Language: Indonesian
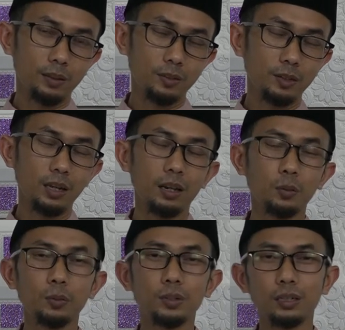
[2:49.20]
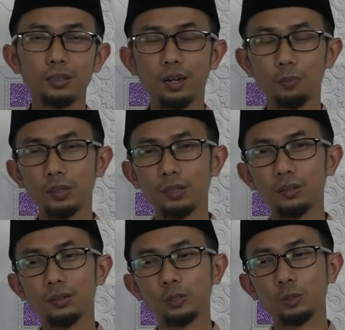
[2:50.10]
Saudaraku yang dirahmati
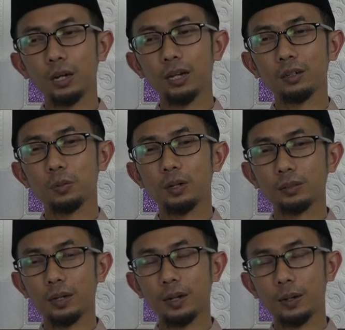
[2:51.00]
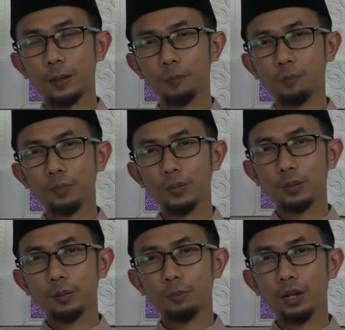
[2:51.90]
Allah Subhanahu wa taala,
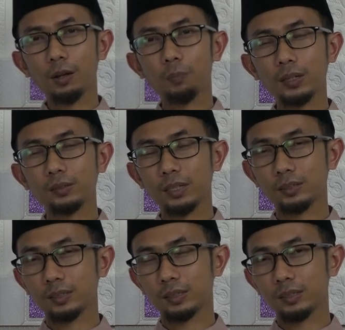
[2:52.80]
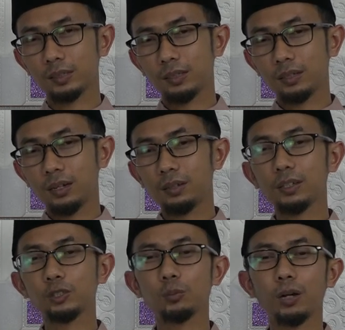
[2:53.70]
maka pantas
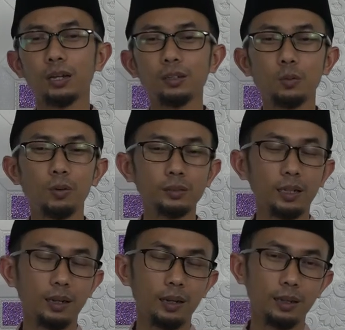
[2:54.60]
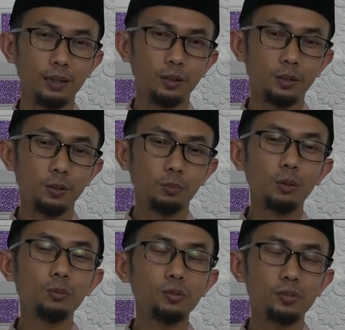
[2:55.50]
Allah Subhanahu wa taala
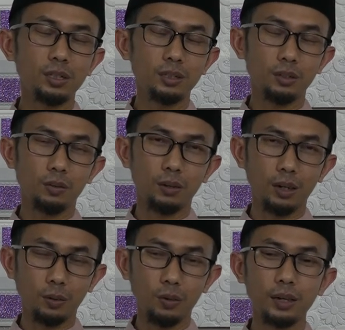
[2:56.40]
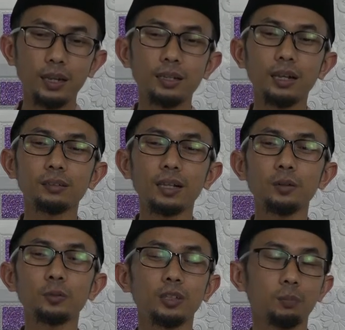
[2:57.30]
memuji orang-orang yang
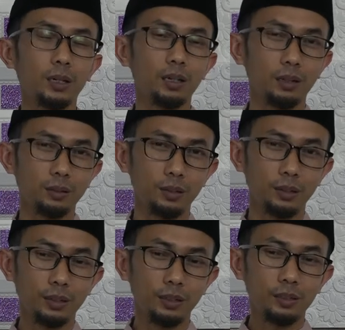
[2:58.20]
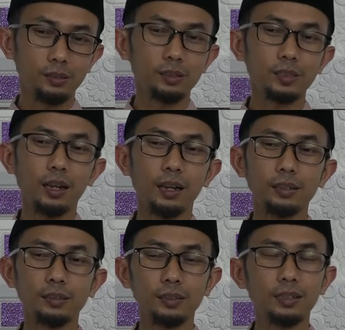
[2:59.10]
takut kepada Allah di
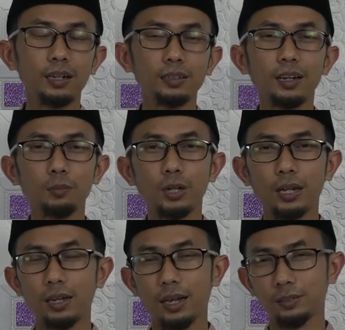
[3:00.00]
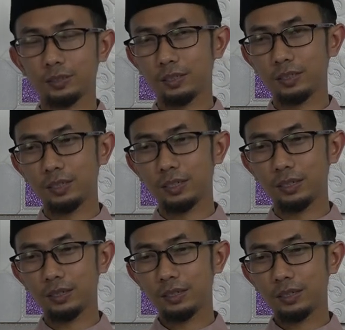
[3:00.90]
saat ia dalam keadaan
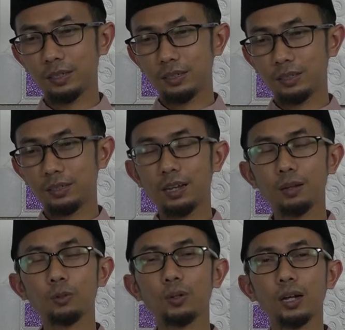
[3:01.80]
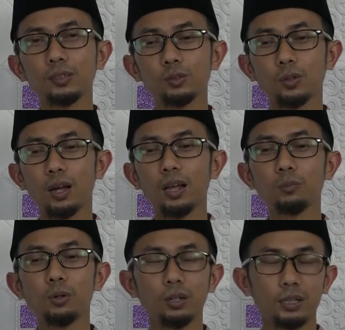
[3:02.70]
sendiri. Di dalam Quran surah
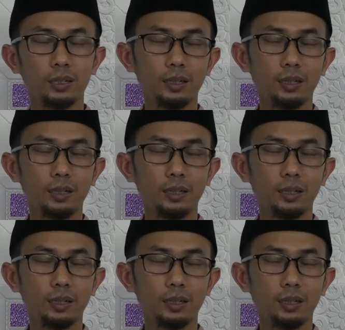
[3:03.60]
Al-Mulk